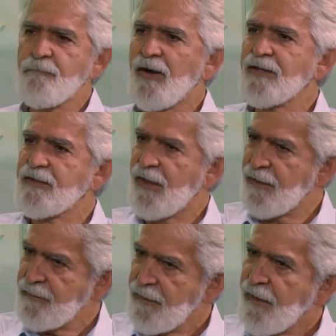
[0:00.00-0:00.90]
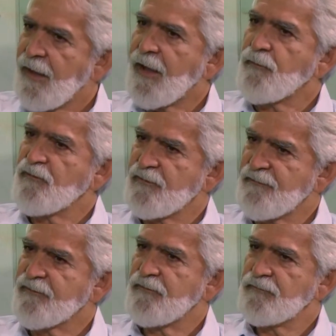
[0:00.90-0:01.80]
impactar a
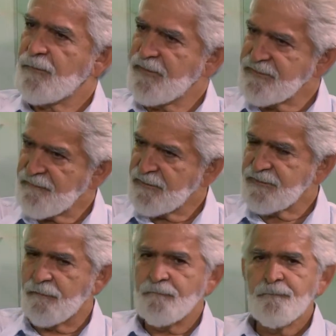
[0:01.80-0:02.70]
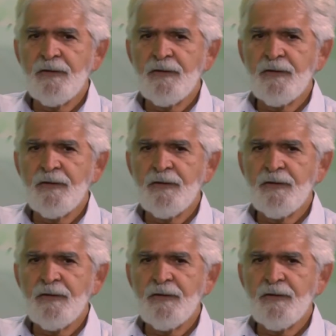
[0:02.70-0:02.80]
conservação e a preservação.